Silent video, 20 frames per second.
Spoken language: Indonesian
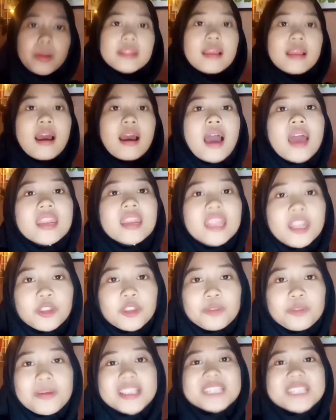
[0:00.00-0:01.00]
pertengahan ini
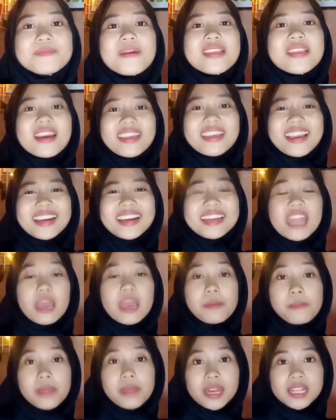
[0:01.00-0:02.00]
itu masih banyak yang
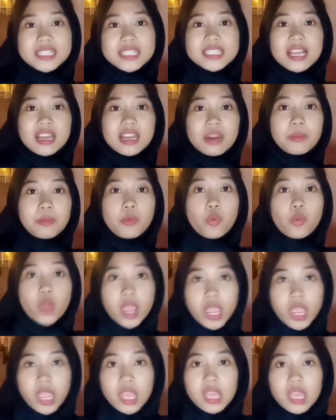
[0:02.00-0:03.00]
nge-DM Instagram
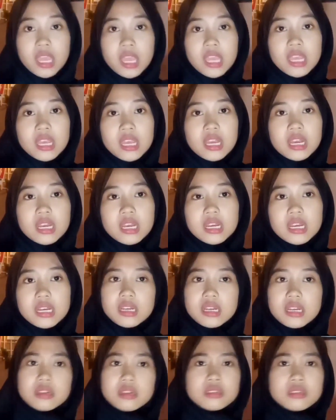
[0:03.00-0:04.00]
gue
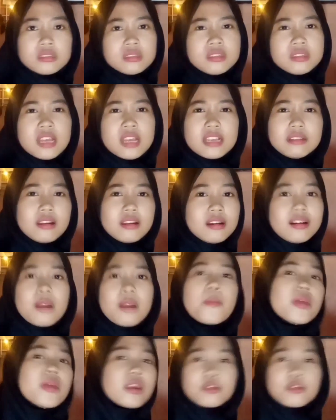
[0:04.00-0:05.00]
eh, nggak uh,
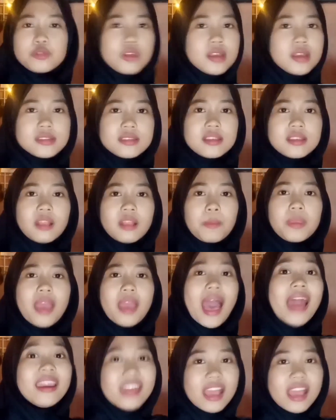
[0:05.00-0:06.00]
nggak banyak juga sih tapi
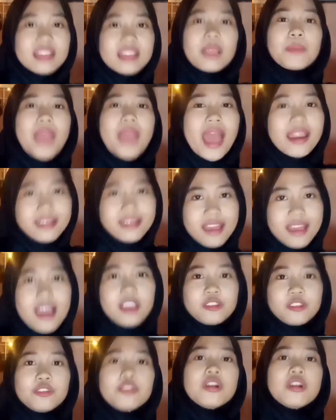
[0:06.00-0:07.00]
ada tapi ada
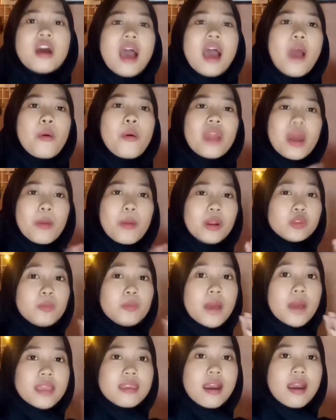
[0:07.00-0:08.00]
gitu awal-awal tuh
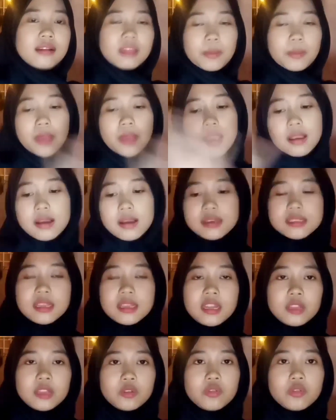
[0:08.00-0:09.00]
banyak tapi agak
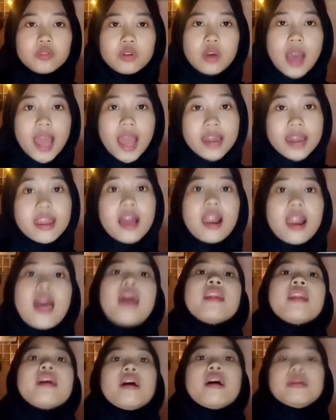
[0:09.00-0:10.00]
kesini tuh ada lah
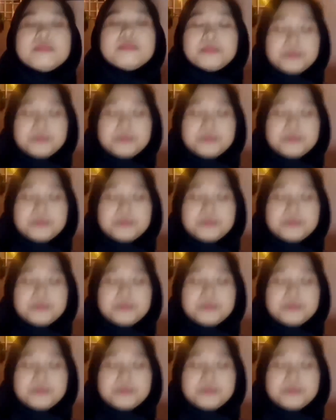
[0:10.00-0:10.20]
ada